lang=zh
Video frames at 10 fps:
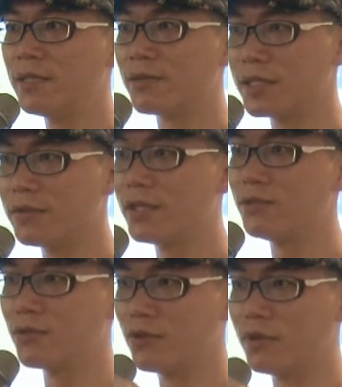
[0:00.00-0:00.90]
我认为
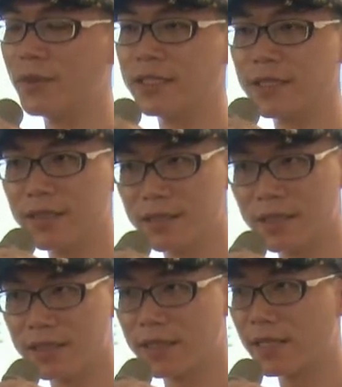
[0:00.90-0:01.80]
如果我们真的
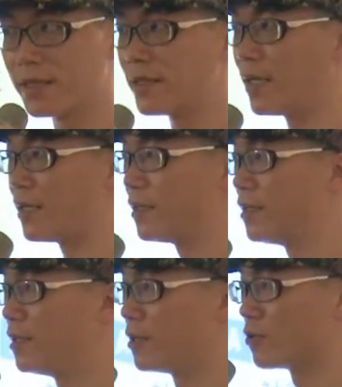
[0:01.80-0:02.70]
认真看待
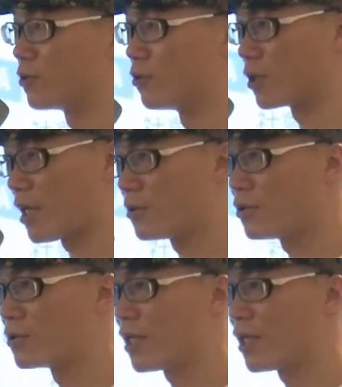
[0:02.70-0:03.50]
国高中